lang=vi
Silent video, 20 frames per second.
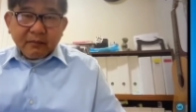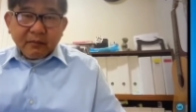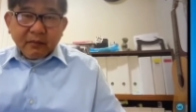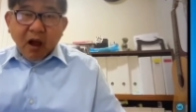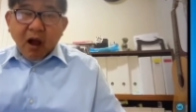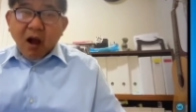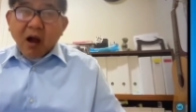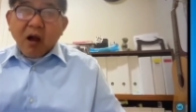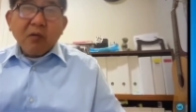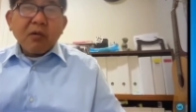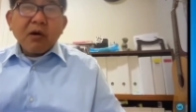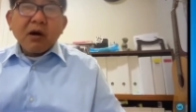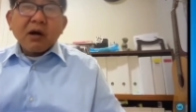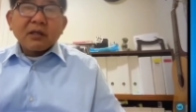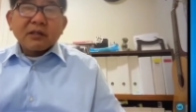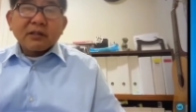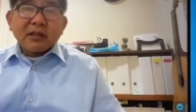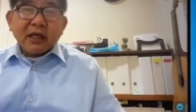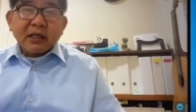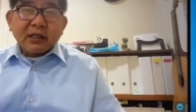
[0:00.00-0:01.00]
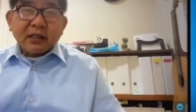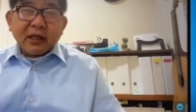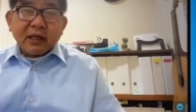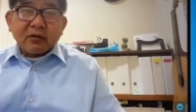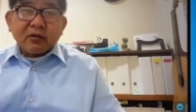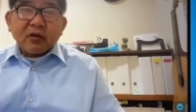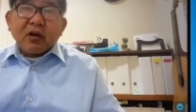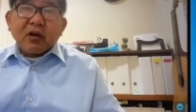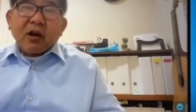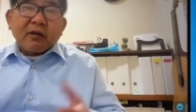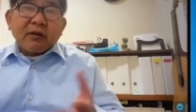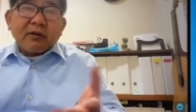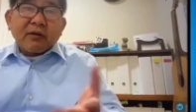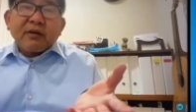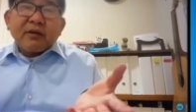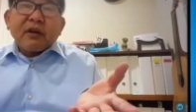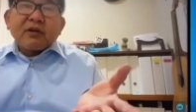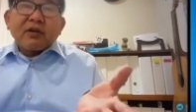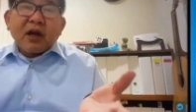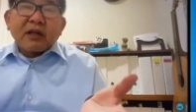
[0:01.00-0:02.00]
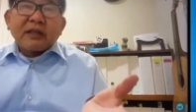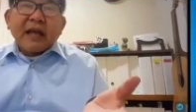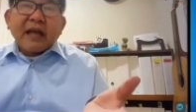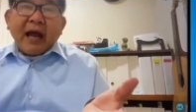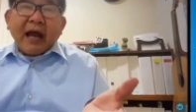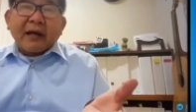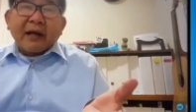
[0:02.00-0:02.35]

họ không có cơ một, chế một, tôi nói một đất nước giản.